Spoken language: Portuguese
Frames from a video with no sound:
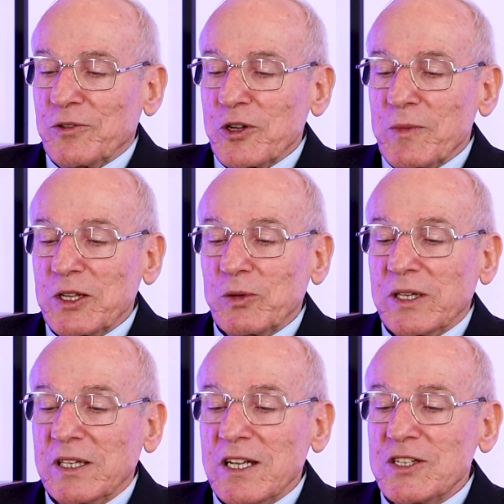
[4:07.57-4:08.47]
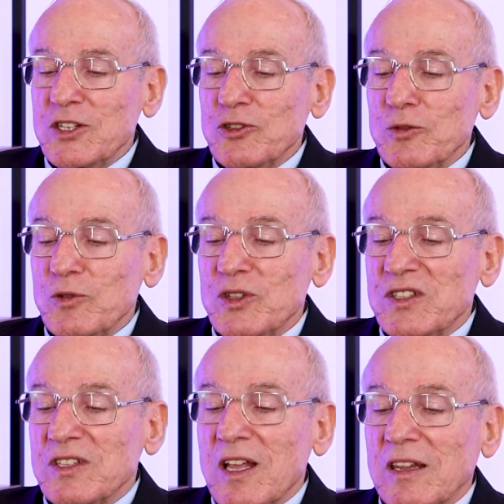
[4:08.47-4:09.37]
formando grande número
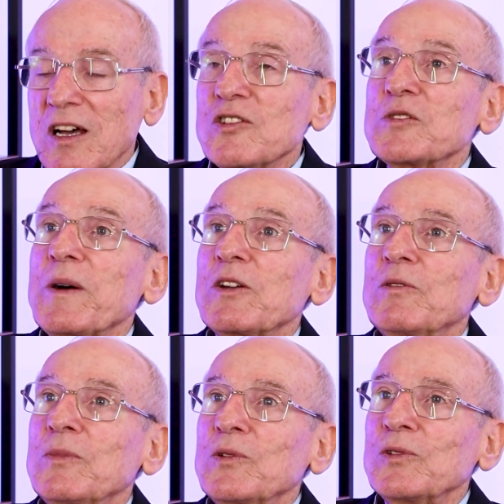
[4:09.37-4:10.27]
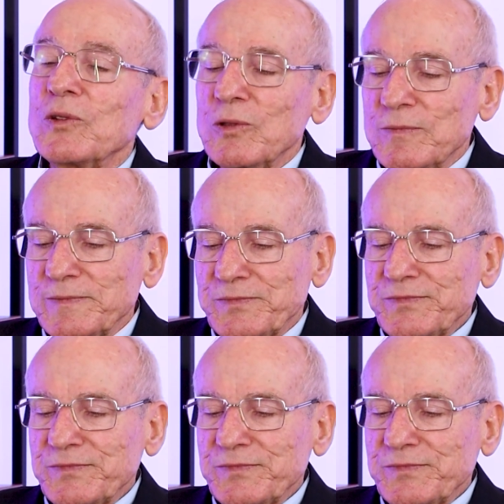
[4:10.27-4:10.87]
de cidadãos para o mundo.